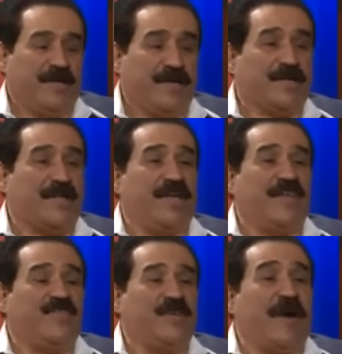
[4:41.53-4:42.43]
م. يطلع
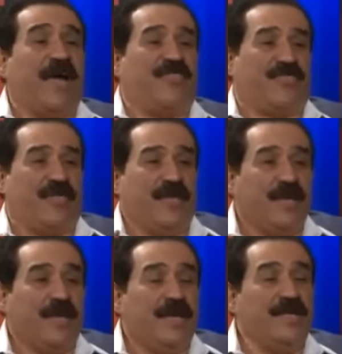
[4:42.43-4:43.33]
ريفي محض م.